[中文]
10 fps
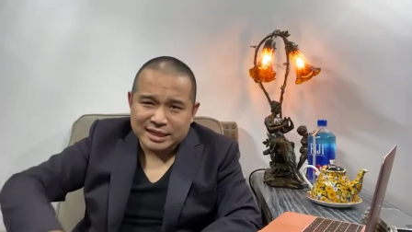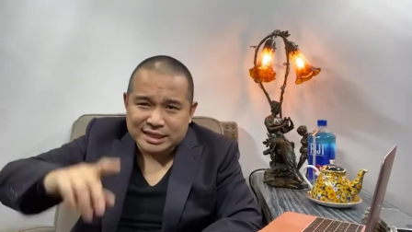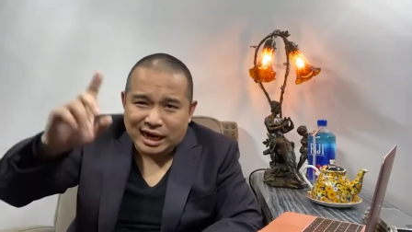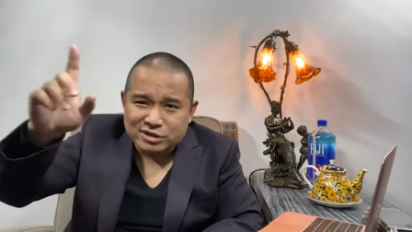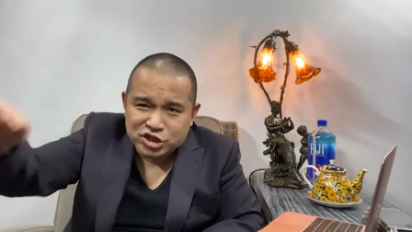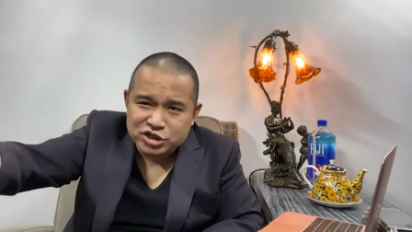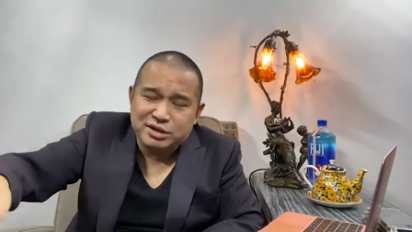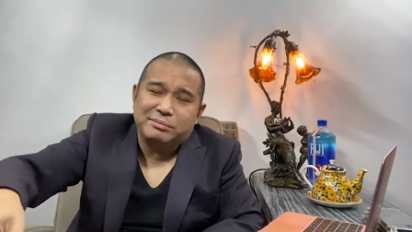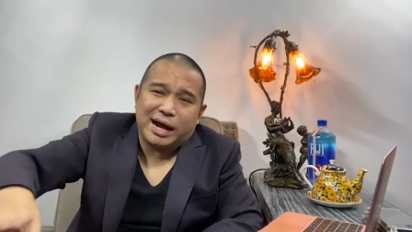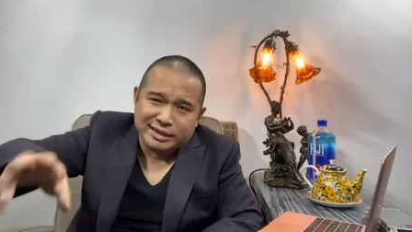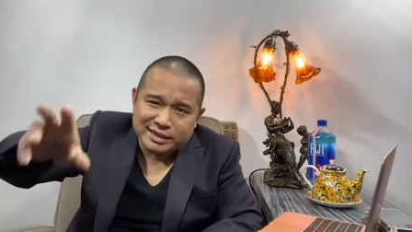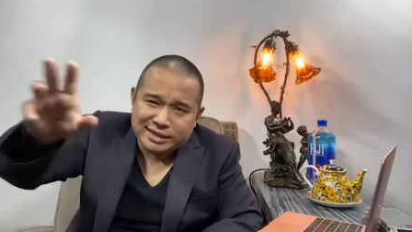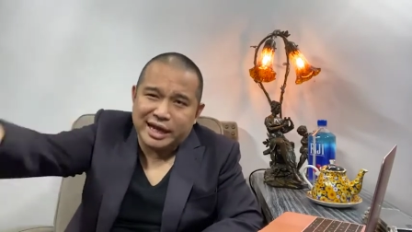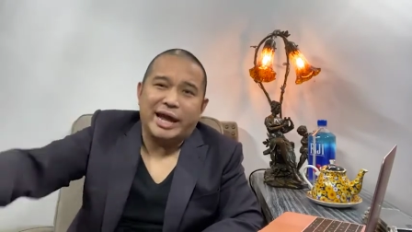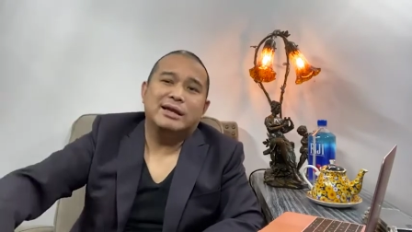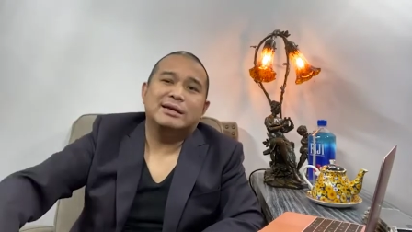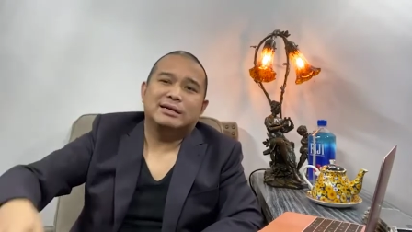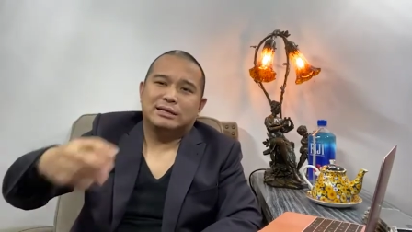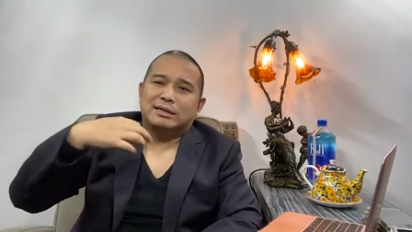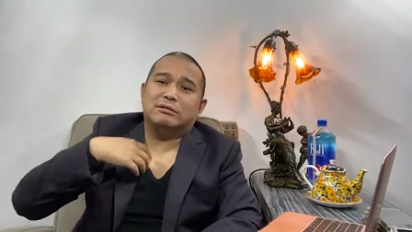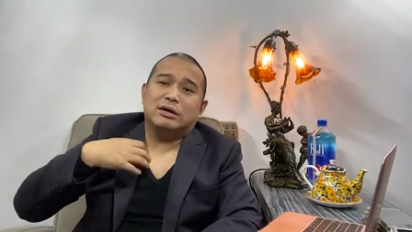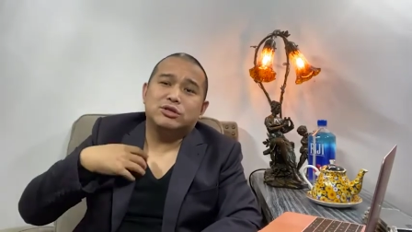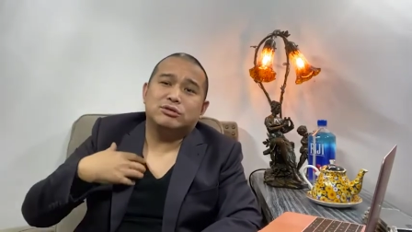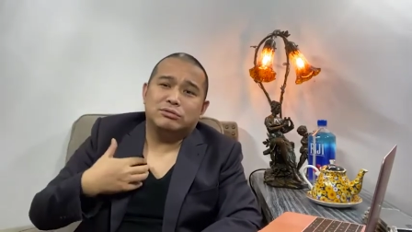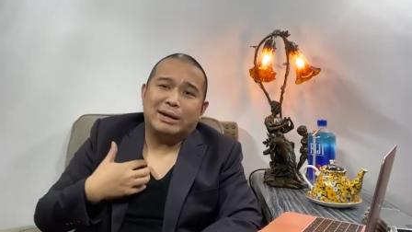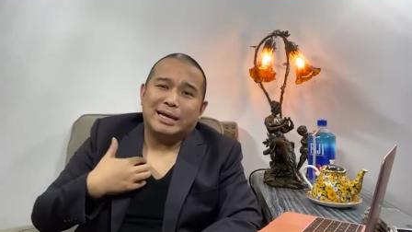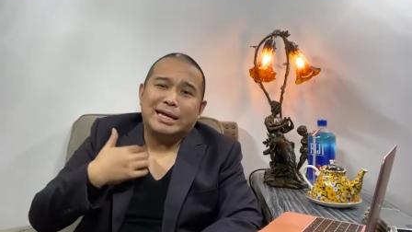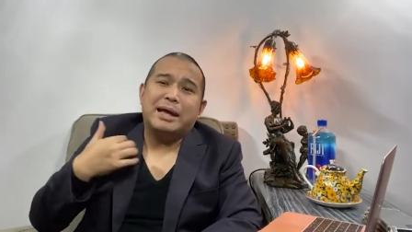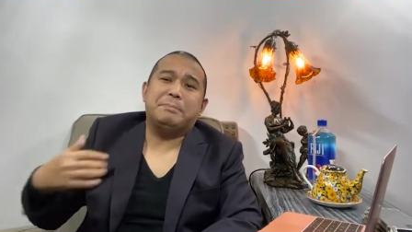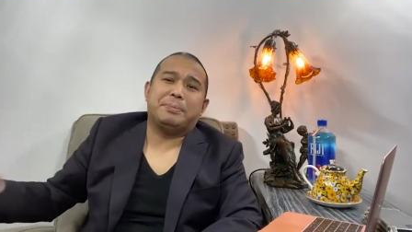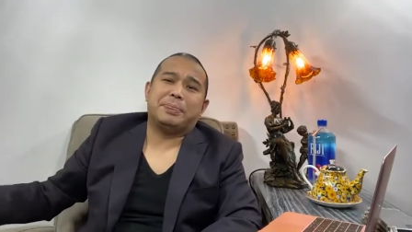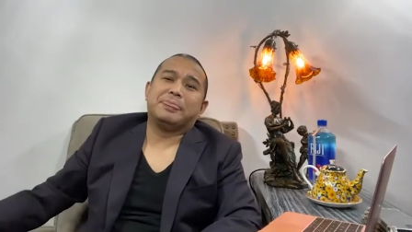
你想吃什么，你点，等会儿叔叔买单。”